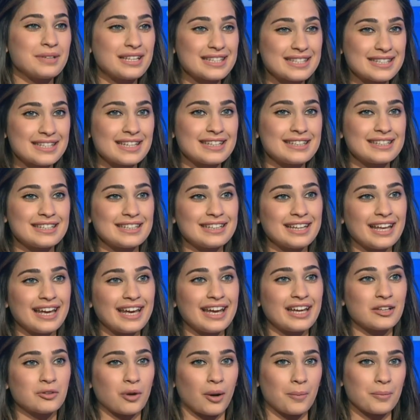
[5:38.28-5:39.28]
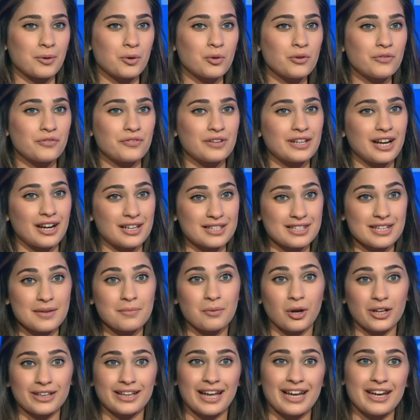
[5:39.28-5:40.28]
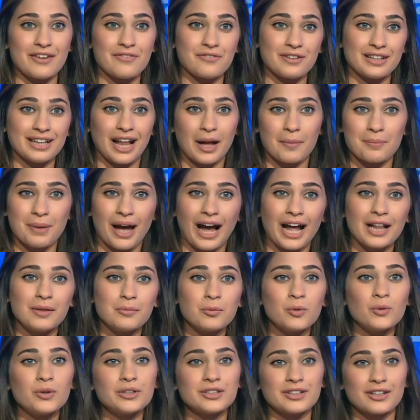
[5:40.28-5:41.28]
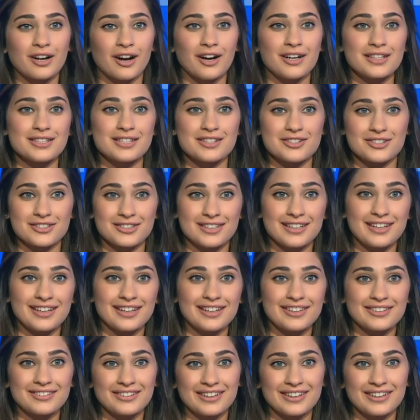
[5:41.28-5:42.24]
من الستينات وعم بيكون في راقصين محترفين عم بيعلمون رقص جديد فكره